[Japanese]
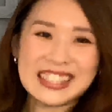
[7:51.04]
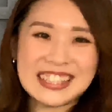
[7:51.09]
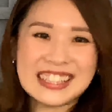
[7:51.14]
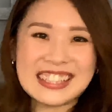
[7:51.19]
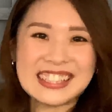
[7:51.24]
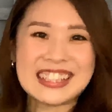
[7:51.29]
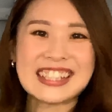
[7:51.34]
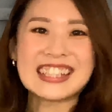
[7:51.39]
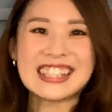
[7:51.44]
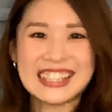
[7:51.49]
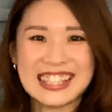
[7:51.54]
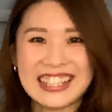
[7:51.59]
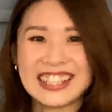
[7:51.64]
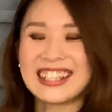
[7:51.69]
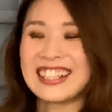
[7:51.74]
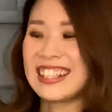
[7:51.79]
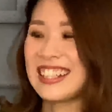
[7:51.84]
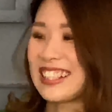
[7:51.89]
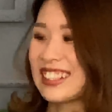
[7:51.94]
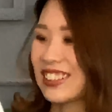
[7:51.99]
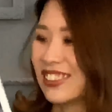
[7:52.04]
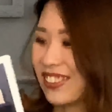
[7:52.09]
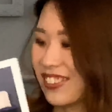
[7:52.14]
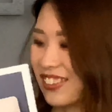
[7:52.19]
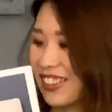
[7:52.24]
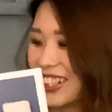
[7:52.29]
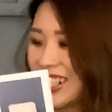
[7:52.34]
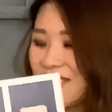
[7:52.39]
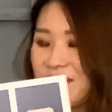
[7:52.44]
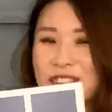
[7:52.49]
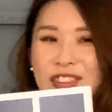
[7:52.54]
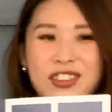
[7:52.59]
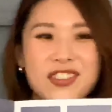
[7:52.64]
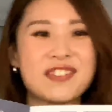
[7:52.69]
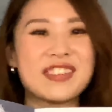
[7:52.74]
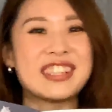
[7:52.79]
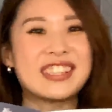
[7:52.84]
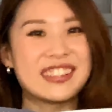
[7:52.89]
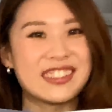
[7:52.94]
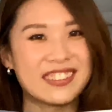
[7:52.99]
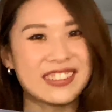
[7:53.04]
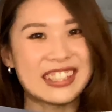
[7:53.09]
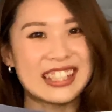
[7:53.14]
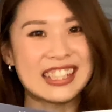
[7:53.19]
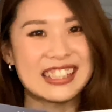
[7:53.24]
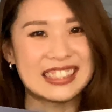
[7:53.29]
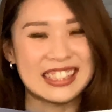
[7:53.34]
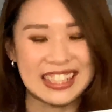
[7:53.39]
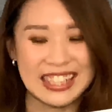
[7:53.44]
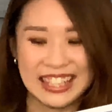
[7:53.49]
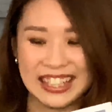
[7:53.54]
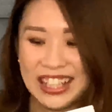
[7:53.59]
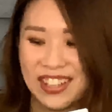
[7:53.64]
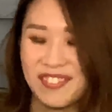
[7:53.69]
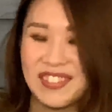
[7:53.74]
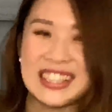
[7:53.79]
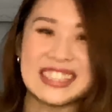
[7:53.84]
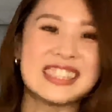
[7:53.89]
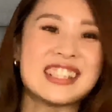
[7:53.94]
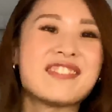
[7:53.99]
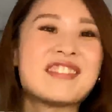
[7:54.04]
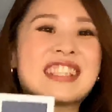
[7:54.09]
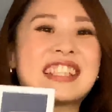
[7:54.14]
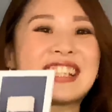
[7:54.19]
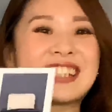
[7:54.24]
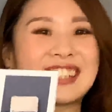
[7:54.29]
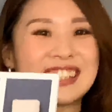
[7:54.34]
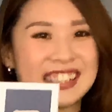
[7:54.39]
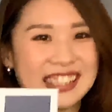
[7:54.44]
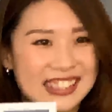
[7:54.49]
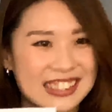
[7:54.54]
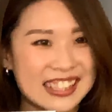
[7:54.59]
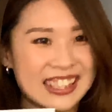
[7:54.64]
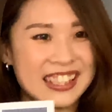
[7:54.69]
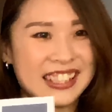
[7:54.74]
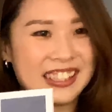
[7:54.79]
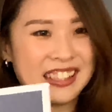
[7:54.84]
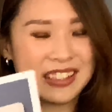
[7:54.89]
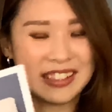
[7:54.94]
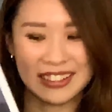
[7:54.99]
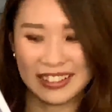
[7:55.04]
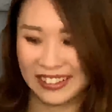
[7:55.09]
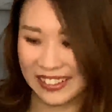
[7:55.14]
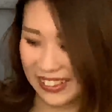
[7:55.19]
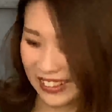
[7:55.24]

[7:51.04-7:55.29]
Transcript: ていただいて、そこからも飛べるので、ぜひ試してみてください。はい。